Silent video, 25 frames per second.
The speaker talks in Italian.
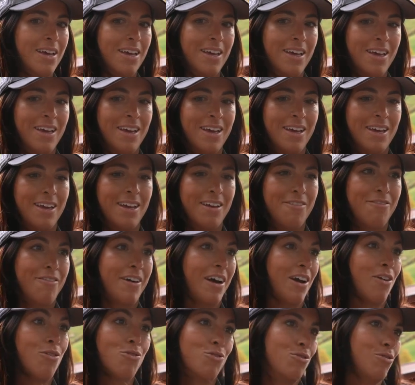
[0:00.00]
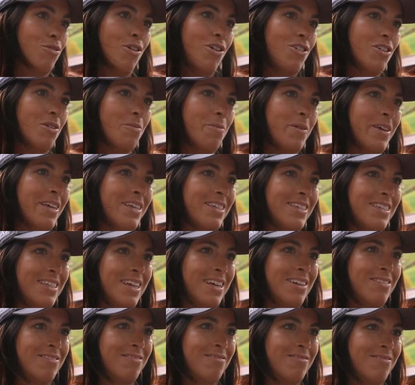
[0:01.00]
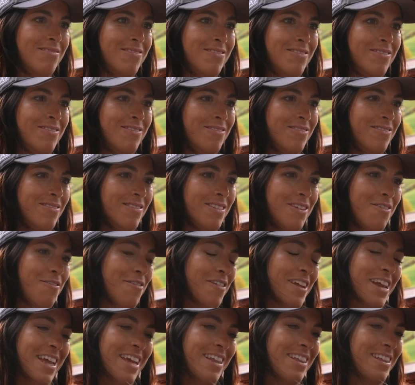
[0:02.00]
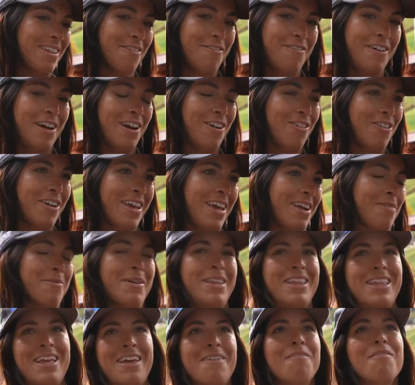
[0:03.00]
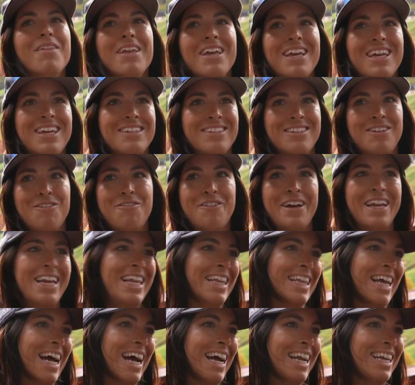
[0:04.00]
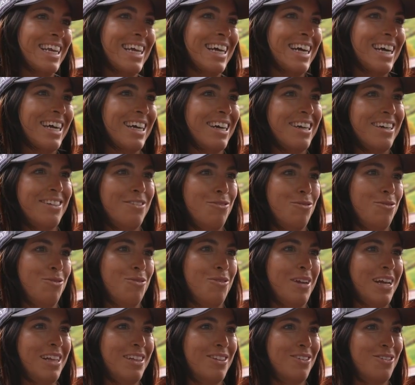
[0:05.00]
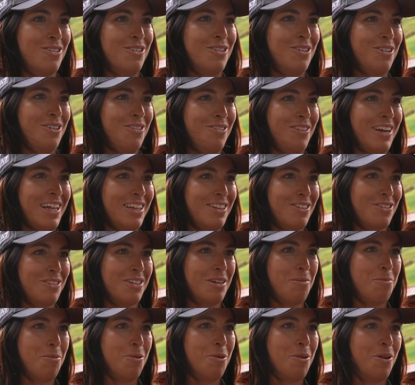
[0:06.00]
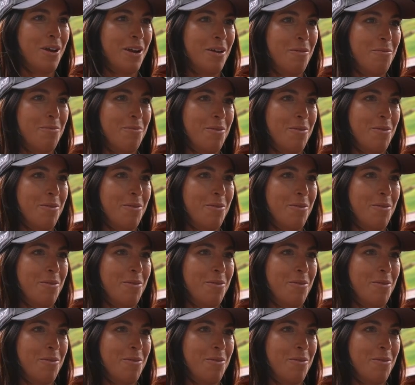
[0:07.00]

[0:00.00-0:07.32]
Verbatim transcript: e farlo su ogni pista, non differente farlo chiaramente se lo fai in Italia è tutto un altro, un altro sapore,